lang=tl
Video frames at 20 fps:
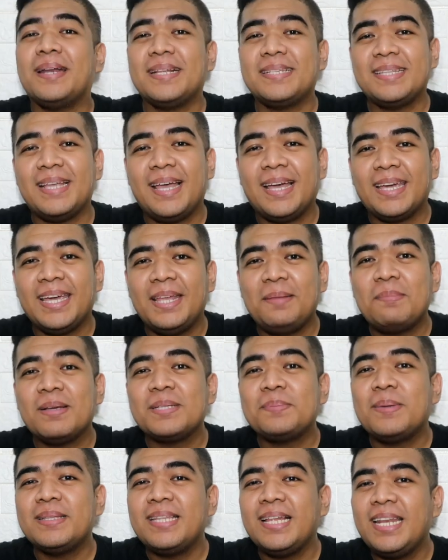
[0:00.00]
Para sa akin,
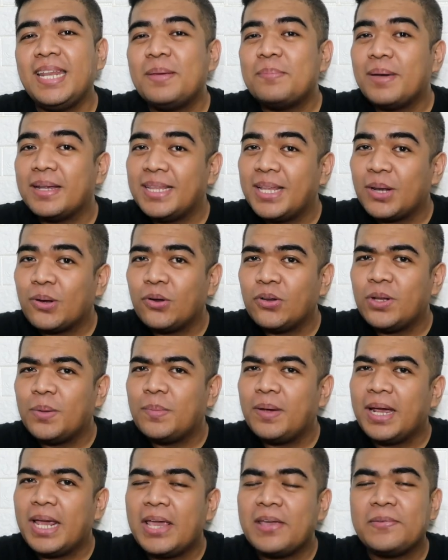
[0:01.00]
mas madali maglaro
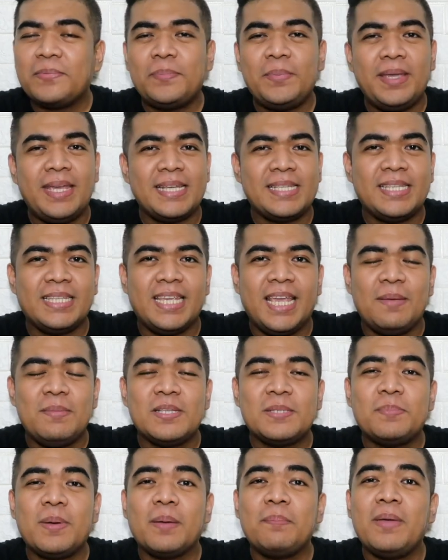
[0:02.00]
ng mga FPS
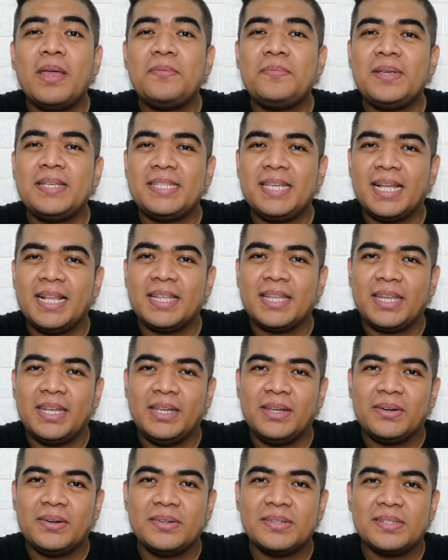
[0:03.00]
games pag may physical
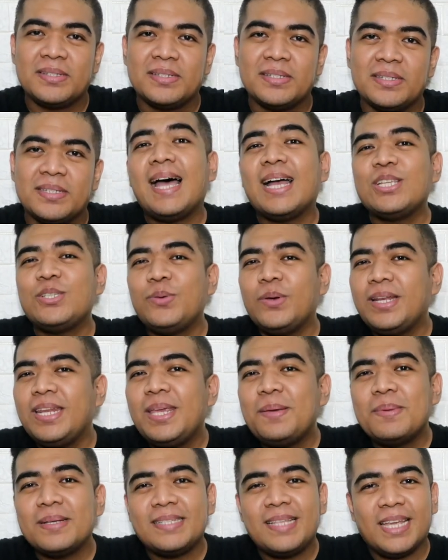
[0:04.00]
triggers.
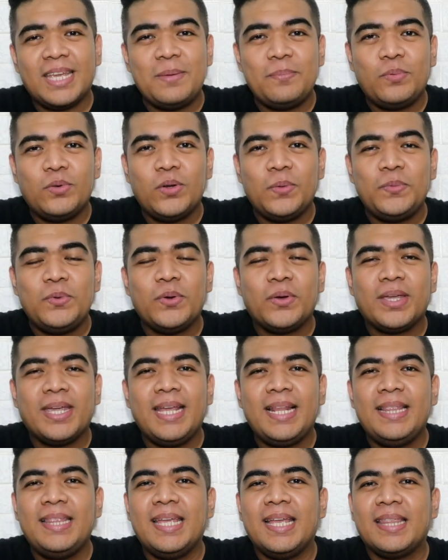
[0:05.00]
Actually, mas nag-improve yung
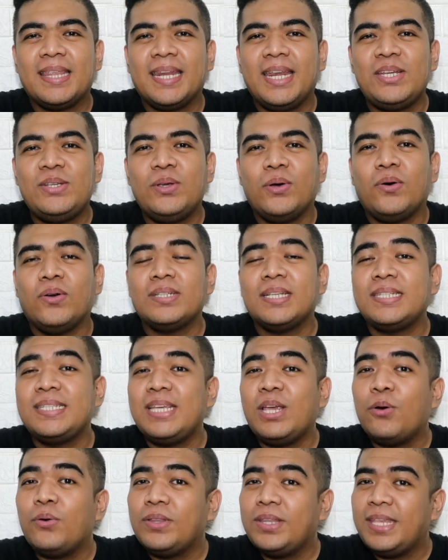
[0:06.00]
kill death ratio ko sa
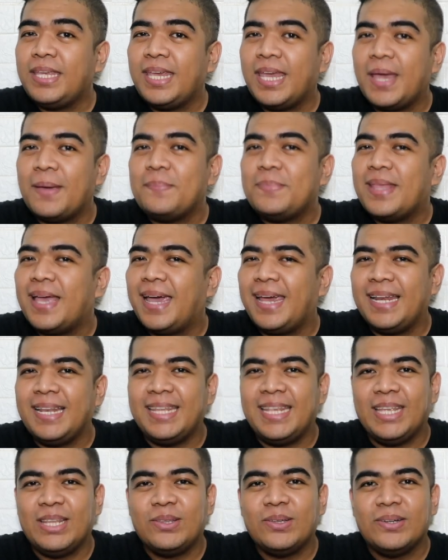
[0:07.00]
CODM
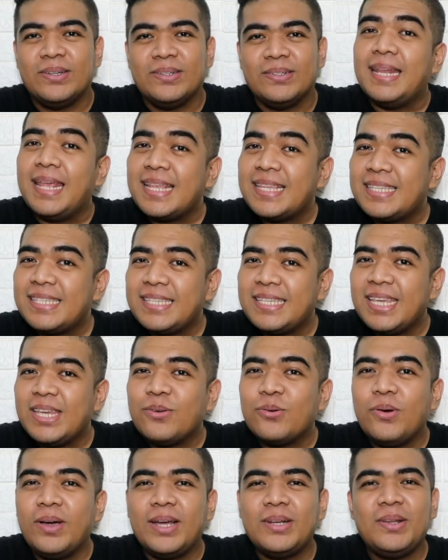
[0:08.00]
dahil dito. Let's
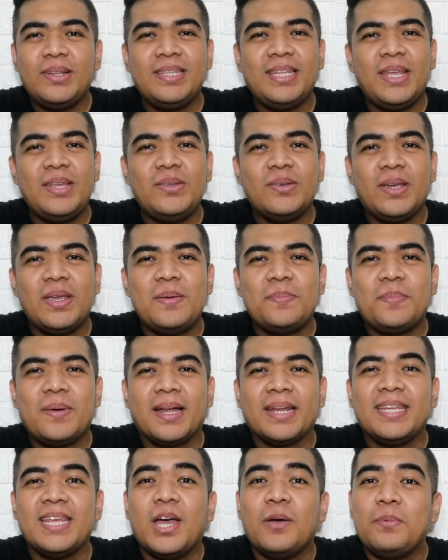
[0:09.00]
see kung ganun din yung
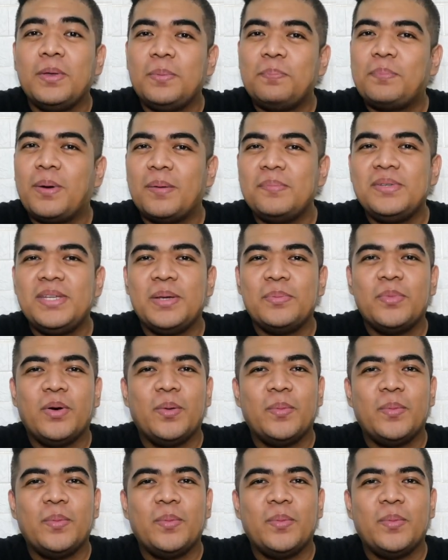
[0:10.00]
impact niya with PUBG